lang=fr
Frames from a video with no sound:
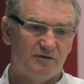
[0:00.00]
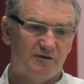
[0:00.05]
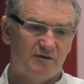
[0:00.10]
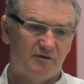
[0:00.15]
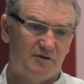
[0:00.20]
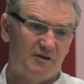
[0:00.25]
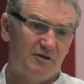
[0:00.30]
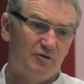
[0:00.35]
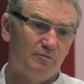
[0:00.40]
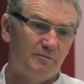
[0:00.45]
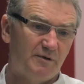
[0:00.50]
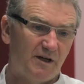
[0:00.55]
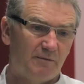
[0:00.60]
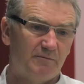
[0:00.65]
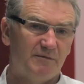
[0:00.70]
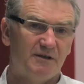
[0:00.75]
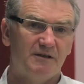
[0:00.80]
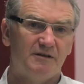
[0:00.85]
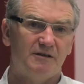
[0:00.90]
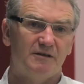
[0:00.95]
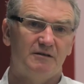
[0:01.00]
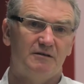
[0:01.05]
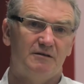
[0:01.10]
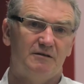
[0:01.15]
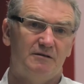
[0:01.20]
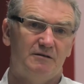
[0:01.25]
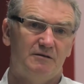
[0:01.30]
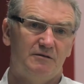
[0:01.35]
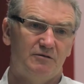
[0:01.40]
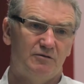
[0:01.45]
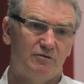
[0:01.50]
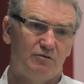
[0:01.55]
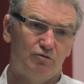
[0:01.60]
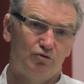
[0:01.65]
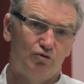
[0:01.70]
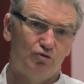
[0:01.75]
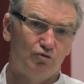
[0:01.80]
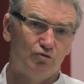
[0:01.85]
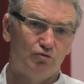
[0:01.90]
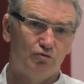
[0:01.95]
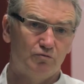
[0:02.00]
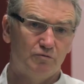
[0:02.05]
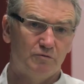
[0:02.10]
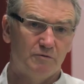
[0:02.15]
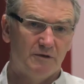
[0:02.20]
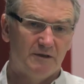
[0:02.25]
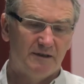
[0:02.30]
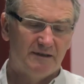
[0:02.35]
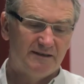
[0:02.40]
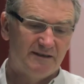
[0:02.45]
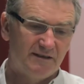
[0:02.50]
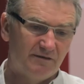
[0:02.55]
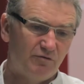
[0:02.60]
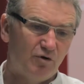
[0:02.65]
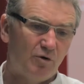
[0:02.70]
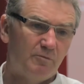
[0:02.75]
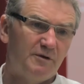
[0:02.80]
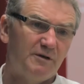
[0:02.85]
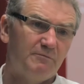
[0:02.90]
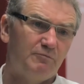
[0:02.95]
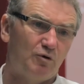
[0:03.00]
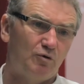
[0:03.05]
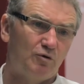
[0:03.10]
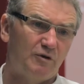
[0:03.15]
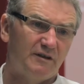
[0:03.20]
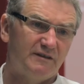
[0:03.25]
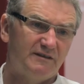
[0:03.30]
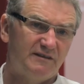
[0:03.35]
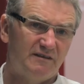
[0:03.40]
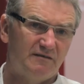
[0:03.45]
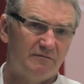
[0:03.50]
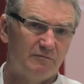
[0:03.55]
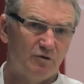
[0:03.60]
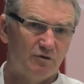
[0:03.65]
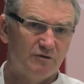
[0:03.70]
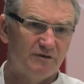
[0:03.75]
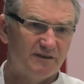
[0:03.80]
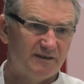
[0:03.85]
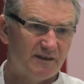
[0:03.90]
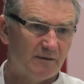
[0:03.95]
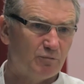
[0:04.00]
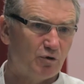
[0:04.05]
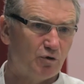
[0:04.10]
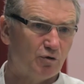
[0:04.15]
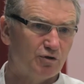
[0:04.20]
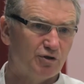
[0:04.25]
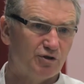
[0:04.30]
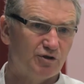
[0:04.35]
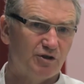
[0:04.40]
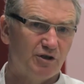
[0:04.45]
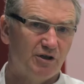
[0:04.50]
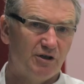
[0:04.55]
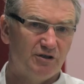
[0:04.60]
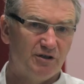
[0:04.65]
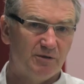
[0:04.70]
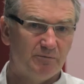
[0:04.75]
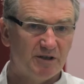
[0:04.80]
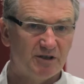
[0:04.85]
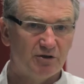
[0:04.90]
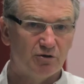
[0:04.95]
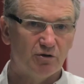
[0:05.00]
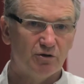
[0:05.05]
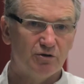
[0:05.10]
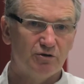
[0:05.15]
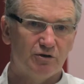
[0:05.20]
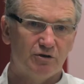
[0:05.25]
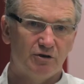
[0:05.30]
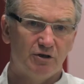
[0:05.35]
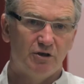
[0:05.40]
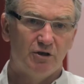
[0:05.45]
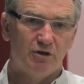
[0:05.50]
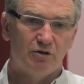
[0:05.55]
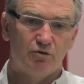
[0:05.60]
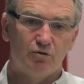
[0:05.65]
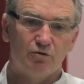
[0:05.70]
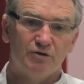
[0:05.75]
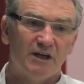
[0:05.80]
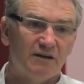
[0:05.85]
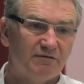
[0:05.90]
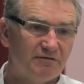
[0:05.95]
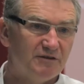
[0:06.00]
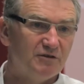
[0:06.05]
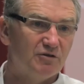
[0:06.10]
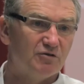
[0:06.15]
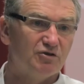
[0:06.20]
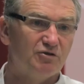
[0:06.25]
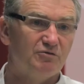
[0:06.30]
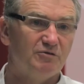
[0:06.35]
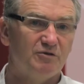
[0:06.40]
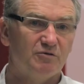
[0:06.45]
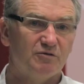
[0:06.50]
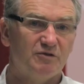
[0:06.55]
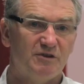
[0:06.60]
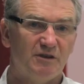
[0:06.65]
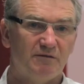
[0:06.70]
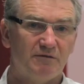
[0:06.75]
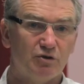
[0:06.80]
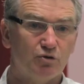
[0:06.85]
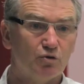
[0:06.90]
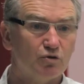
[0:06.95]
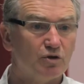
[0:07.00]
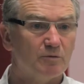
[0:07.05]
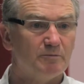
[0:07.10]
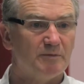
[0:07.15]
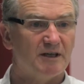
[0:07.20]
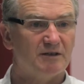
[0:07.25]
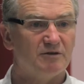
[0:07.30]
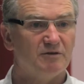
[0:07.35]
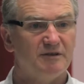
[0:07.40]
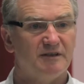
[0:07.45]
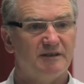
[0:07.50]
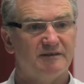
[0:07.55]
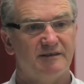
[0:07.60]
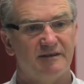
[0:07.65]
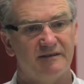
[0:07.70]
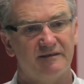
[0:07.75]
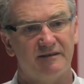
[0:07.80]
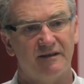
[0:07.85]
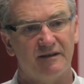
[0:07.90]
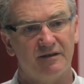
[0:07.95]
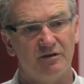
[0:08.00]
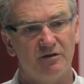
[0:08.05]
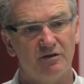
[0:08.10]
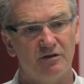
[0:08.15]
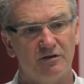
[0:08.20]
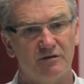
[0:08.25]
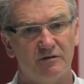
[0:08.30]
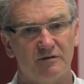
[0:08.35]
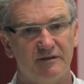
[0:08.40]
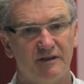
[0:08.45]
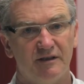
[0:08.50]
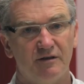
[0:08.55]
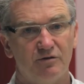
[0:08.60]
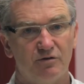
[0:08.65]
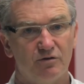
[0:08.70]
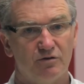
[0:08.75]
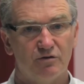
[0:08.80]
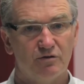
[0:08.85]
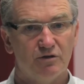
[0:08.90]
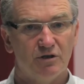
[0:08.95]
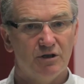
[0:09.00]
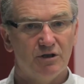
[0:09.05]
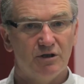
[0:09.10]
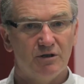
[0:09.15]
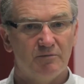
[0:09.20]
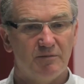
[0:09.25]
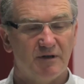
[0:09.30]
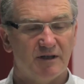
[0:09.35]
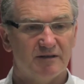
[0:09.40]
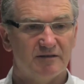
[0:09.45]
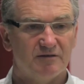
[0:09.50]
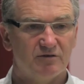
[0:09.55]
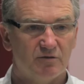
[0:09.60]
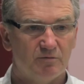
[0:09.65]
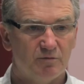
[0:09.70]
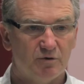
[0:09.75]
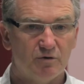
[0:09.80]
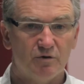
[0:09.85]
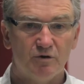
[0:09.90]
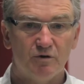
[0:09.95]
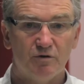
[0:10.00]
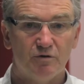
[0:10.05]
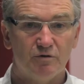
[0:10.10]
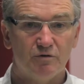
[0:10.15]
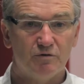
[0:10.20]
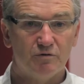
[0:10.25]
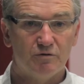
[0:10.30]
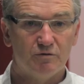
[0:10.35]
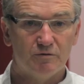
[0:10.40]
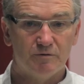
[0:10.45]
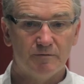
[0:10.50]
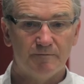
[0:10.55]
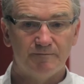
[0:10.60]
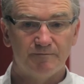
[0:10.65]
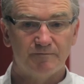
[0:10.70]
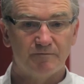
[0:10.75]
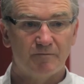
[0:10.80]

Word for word: ce qui nous permet euh, de développer progressivement des approches, des méthodes qu'on affine ensuite aussi avec d'autres partenaires extérieurs, tels que par exemple euh,